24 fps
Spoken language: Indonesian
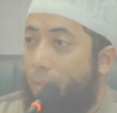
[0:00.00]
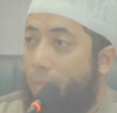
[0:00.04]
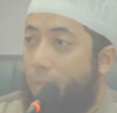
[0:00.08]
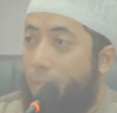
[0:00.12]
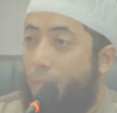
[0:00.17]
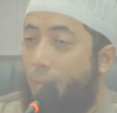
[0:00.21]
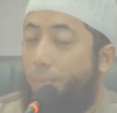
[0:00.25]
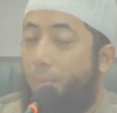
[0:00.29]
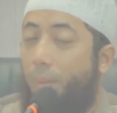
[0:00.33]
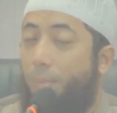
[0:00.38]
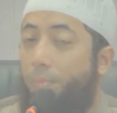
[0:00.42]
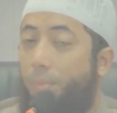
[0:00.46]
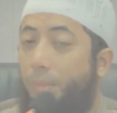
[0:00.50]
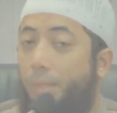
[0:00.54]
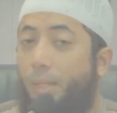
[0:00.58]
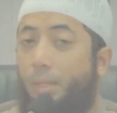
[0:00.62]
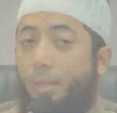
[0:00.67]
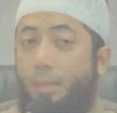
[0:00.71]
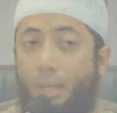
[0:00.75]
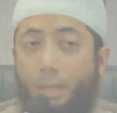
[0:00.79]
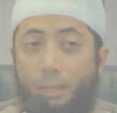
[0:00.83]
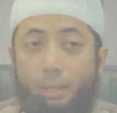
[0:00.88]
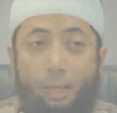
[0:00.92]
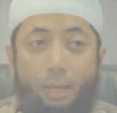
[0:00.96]
saya
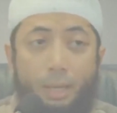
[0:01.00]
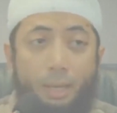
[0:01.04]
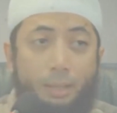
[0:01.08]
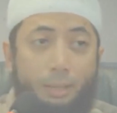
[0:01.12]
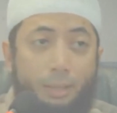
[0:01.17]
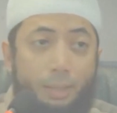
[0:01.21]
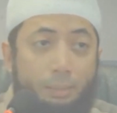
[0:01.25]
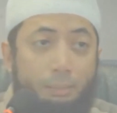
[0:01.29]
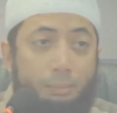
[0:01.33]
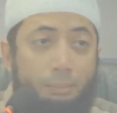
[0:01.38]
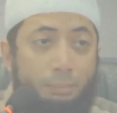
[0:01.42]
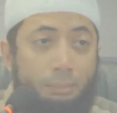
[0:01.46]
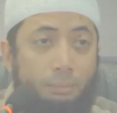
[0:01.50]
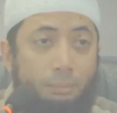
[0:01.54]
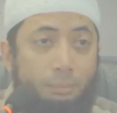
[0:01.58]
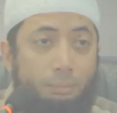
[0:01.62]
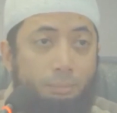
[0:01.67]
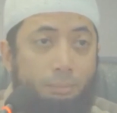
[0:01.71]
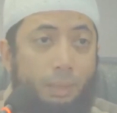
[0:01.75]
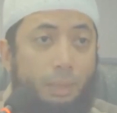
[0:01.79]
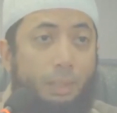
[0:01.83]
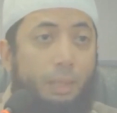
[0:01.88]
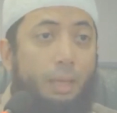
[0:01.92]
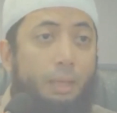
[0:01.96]
pimpinan anak Adam
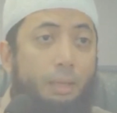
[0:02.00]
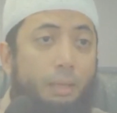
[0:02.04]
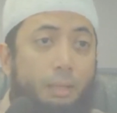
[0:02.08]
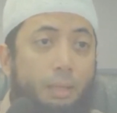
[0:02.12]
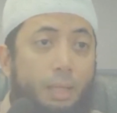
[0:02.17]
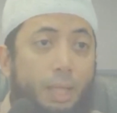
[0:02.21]
pada hari